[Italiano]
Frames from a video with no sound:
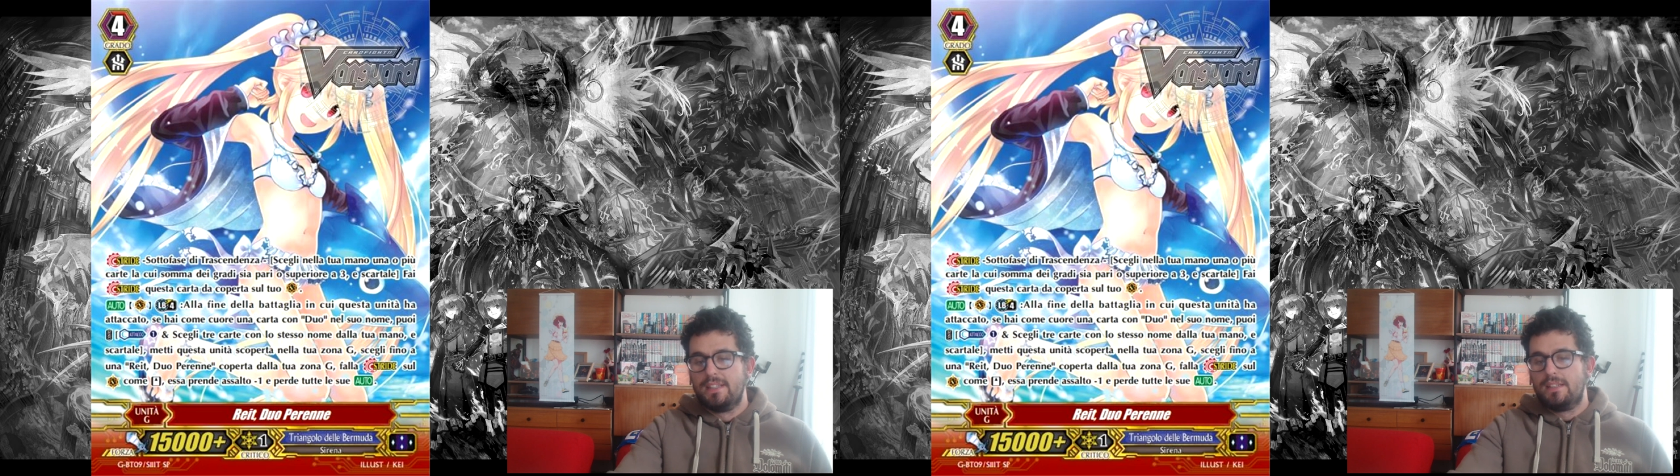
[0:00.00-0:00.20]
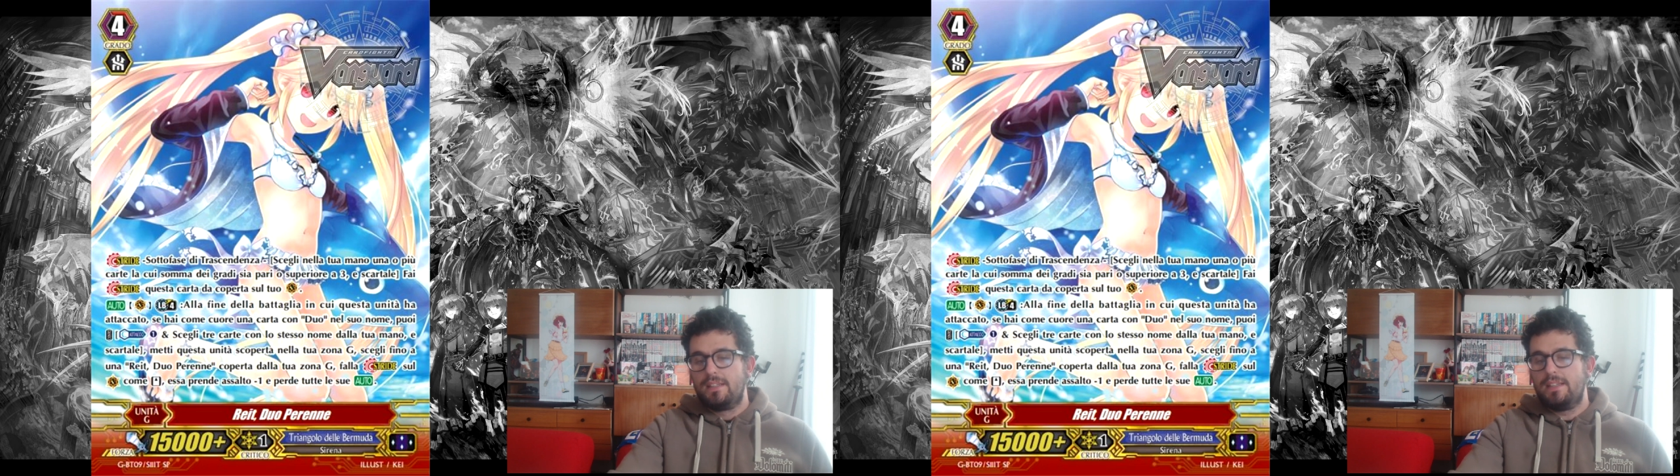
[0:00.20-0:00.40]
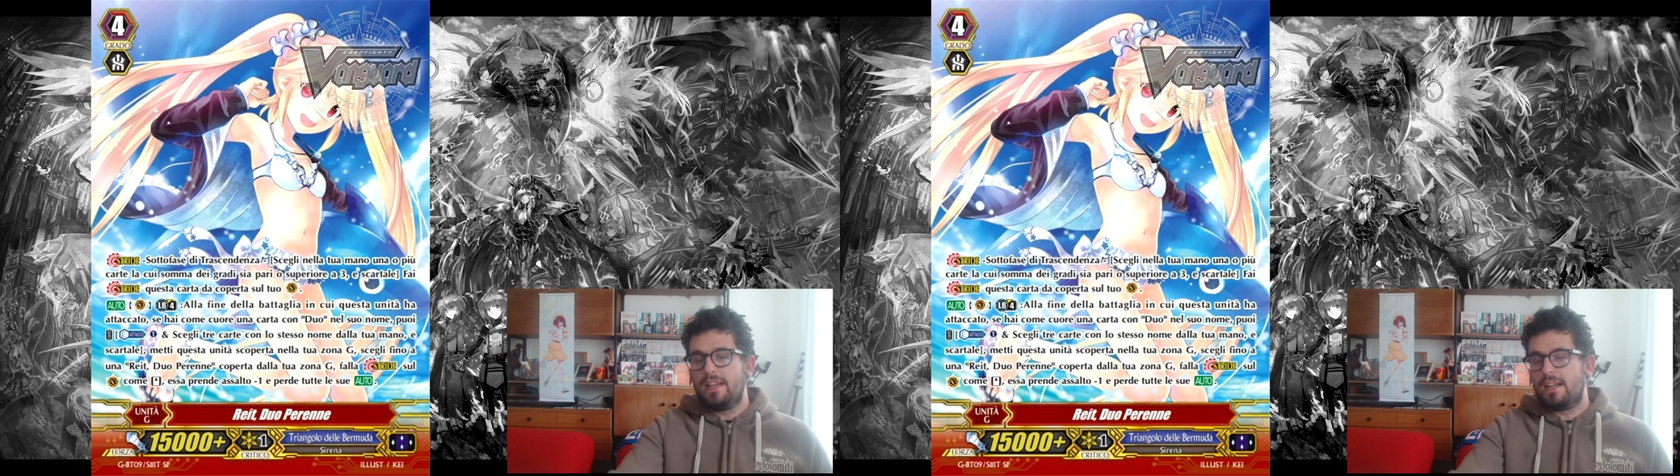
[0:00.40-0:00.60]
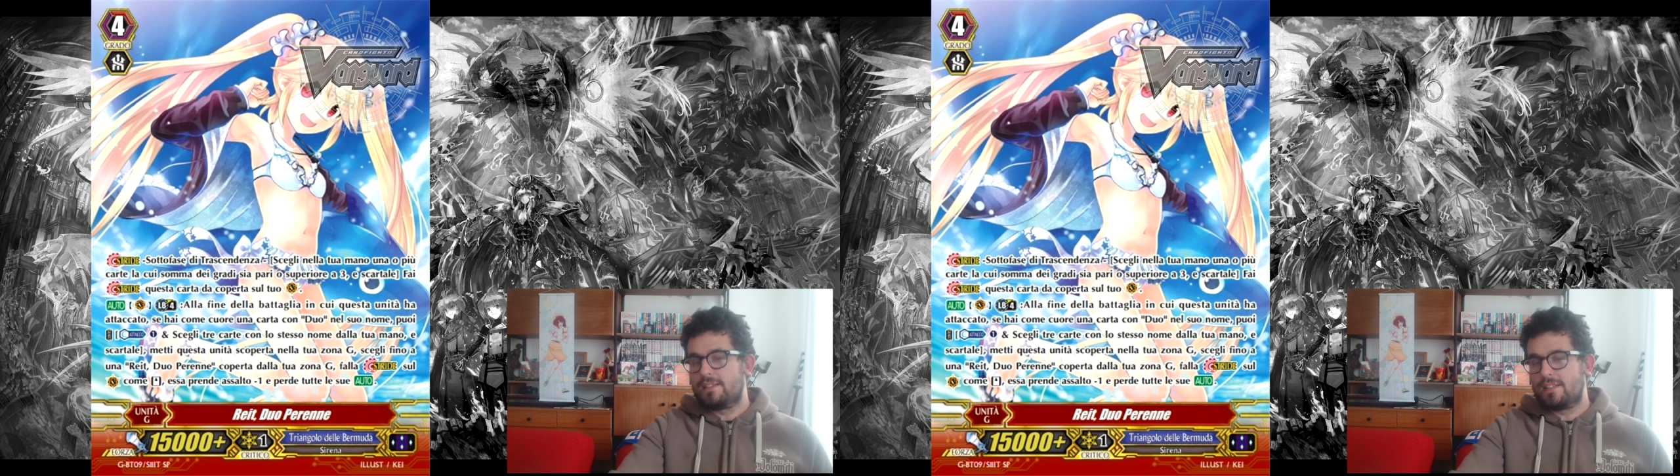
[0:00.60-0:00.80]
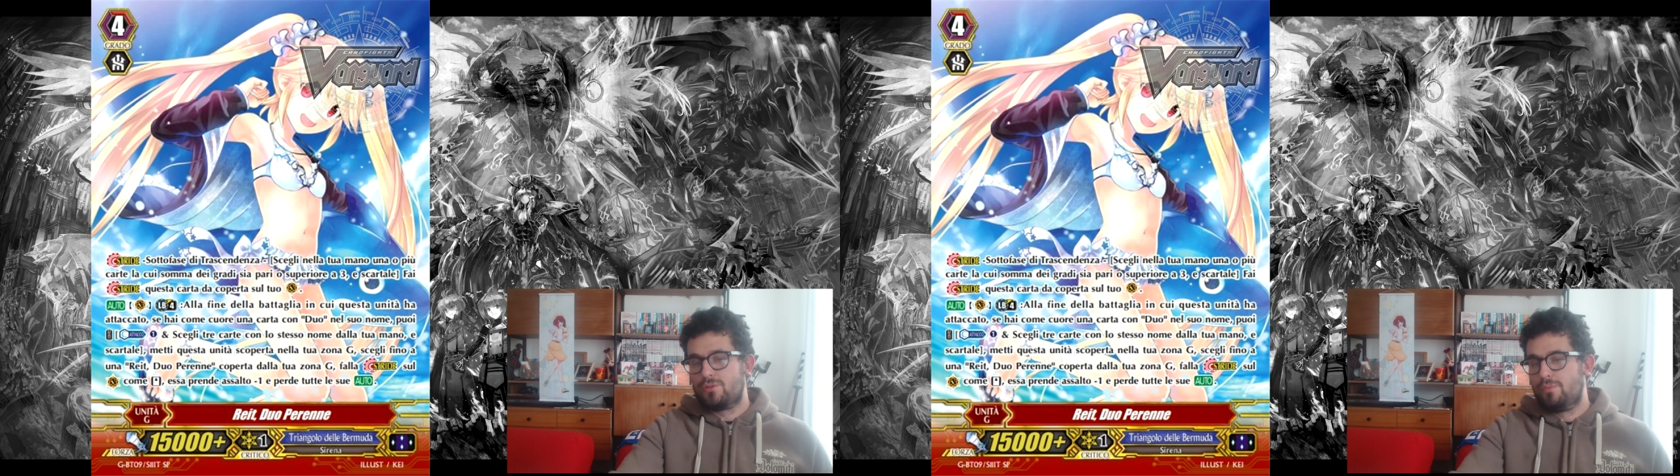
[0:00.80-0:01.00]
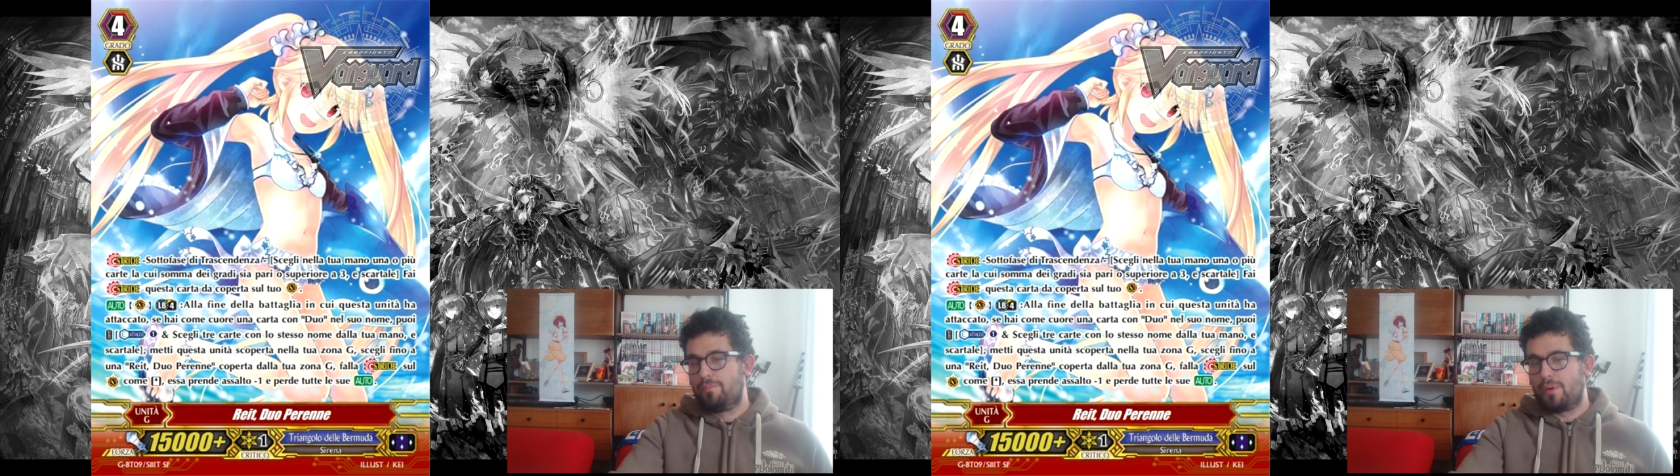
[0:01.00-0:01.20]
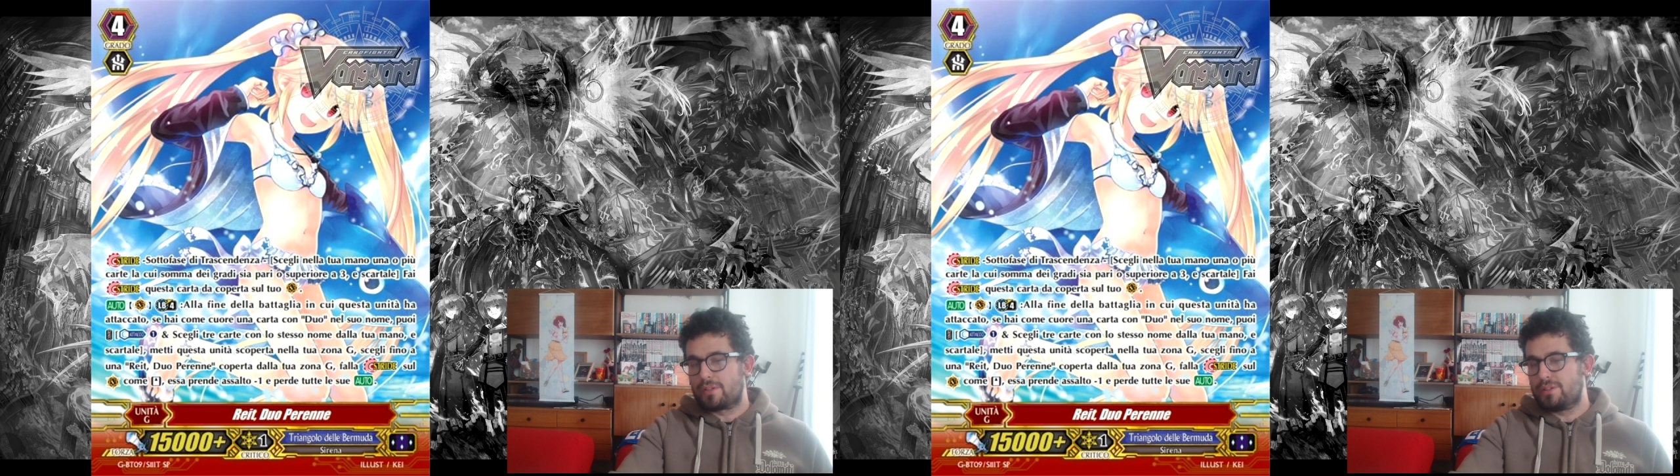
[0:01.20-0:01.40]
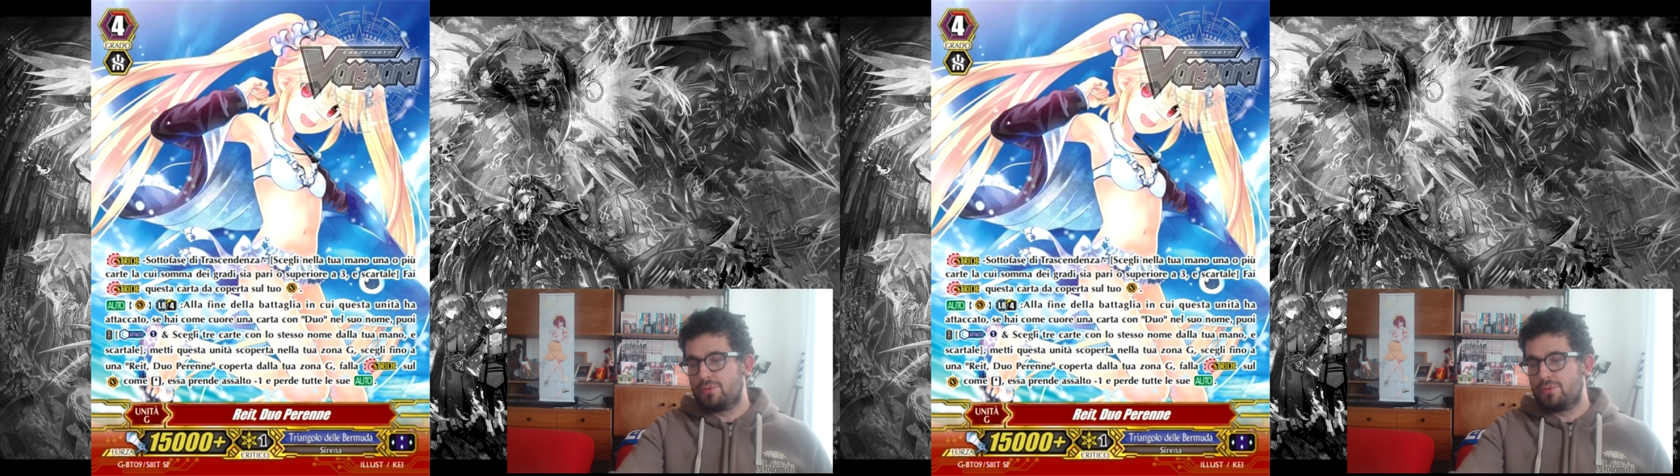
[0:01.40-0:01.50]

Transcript: Gli altri supporti